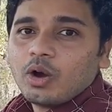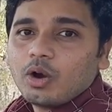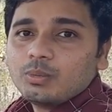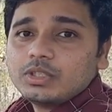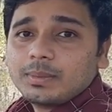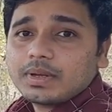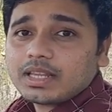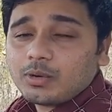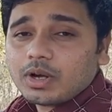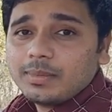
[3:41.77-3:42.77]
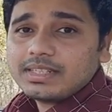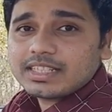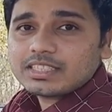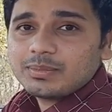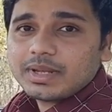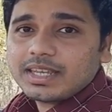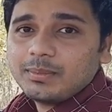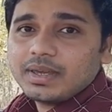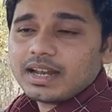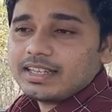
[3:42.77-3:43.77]
और मुझे बताओ कमेंट सेक्शन में कि
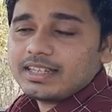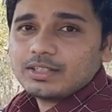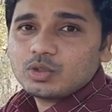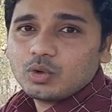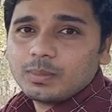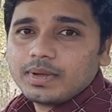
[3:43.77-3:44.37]
मेरा ये जो